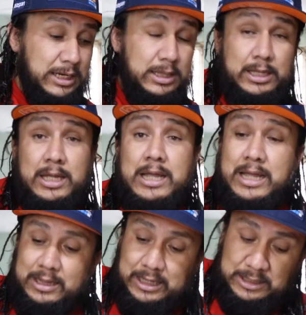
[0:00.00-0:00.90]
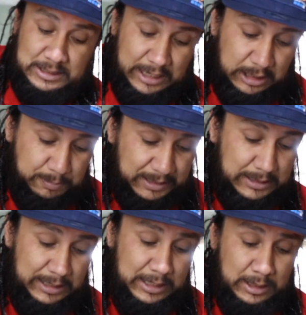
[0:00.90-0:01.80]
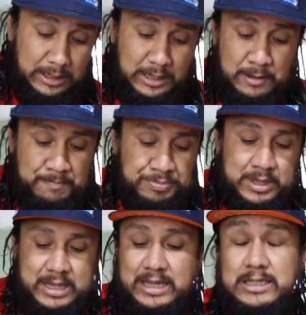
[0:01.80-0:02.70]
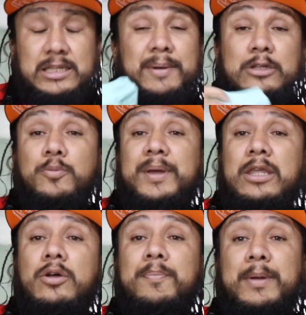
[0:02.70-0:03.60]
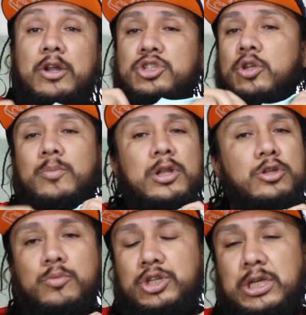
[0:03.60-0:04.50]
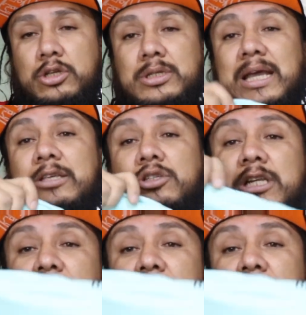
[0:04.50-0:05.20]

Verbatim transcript: cliente, tantas grandes para este cliente. Y así se va su pedido, pero son modelos muy chidos. Eso sí